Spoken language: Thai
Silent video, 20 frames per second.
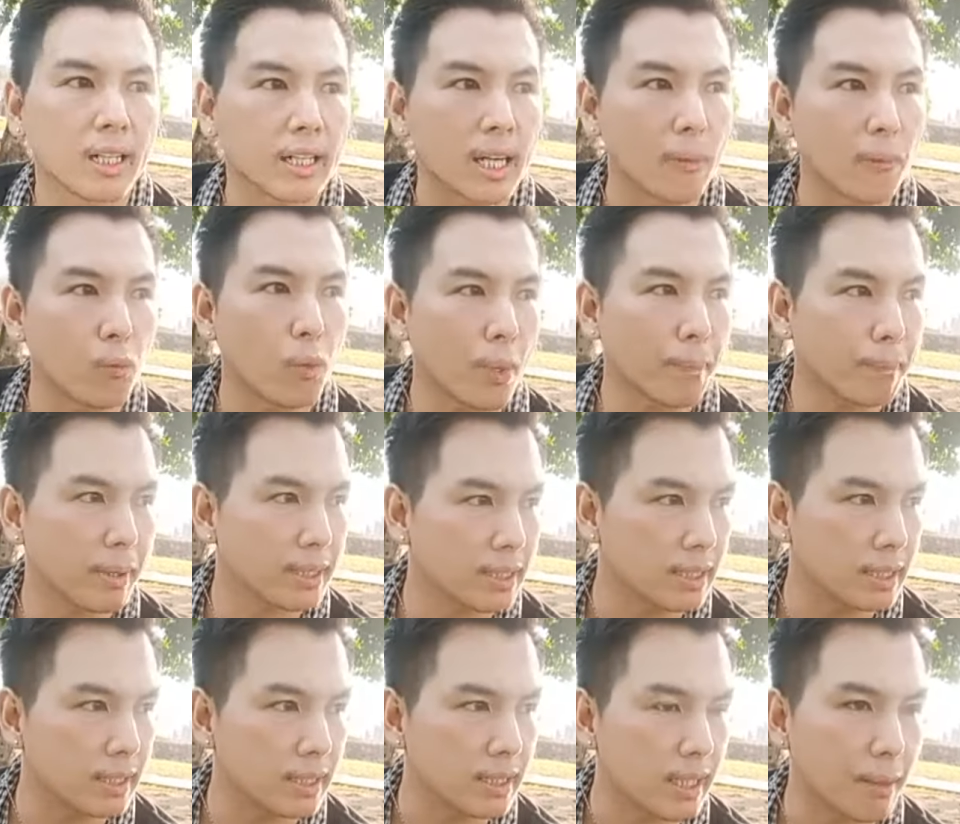กับวัดพระ
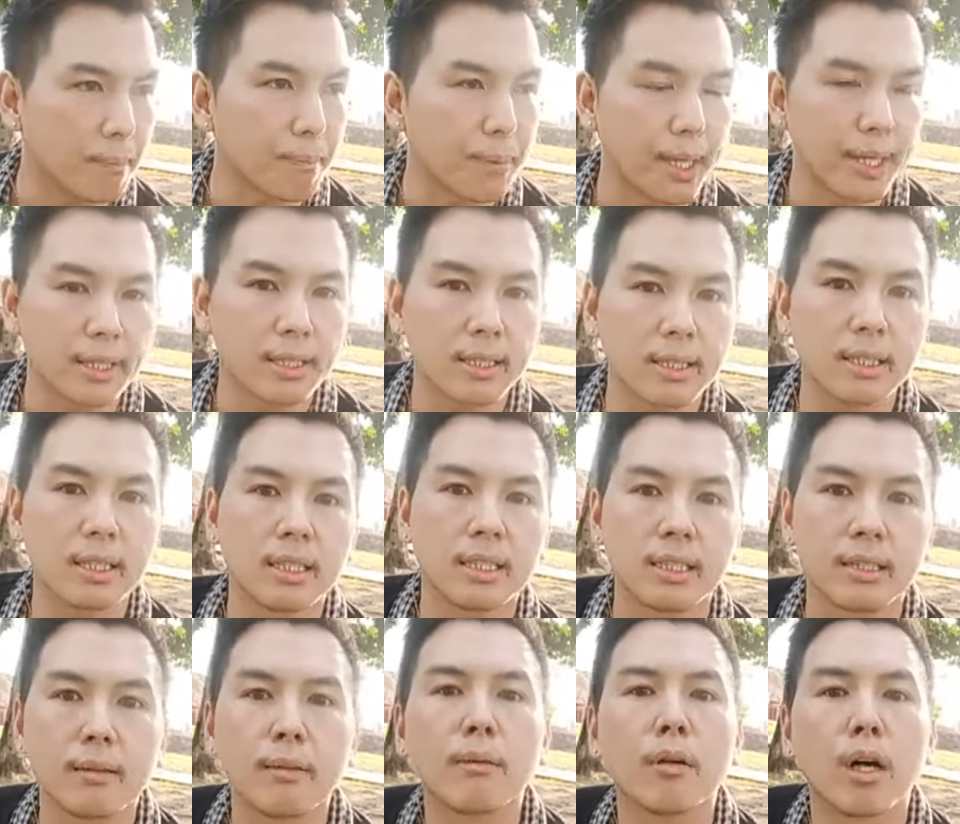ศรีสันเพชรนี่
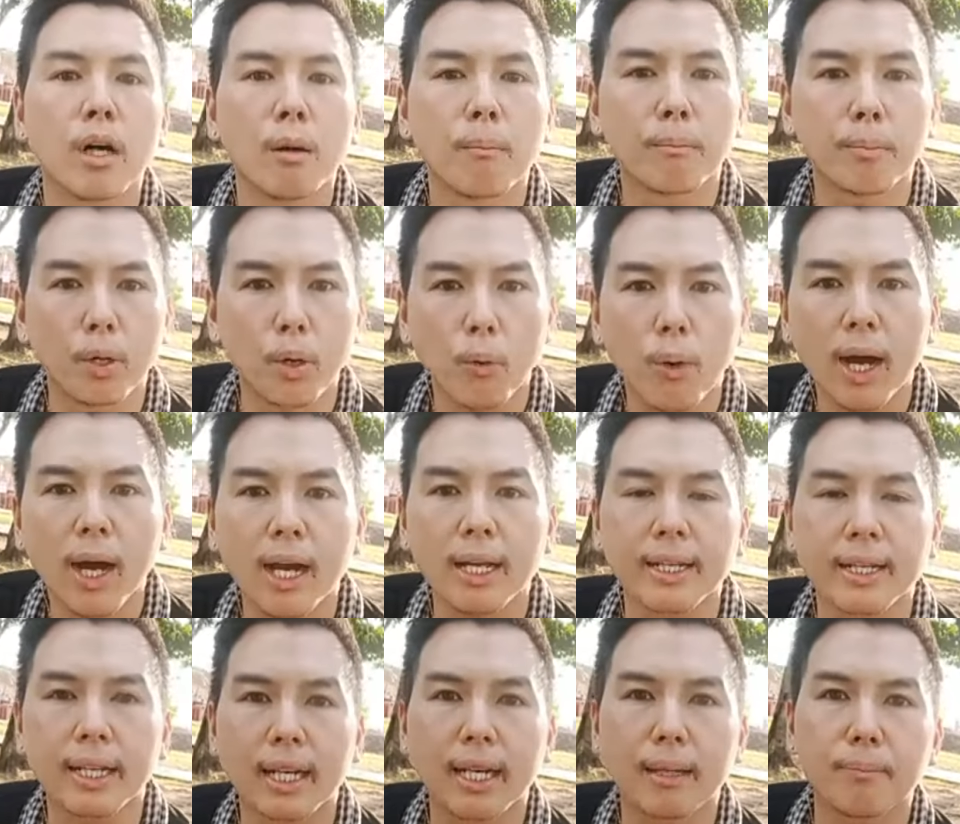เพราะว่า
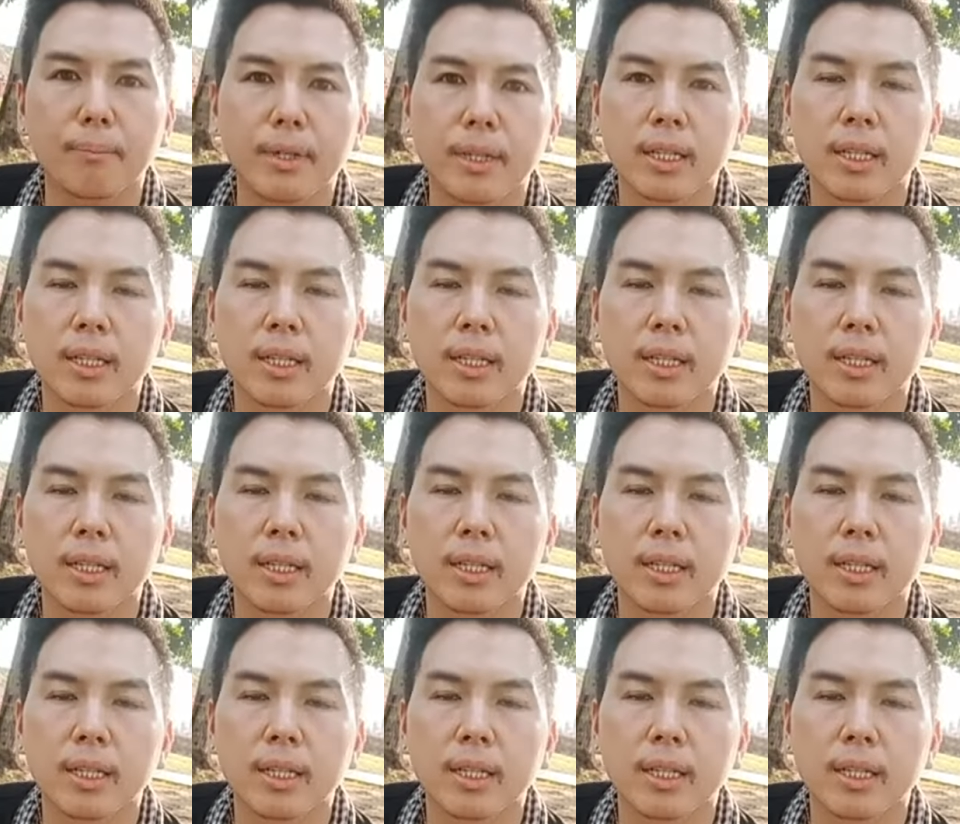นะครับ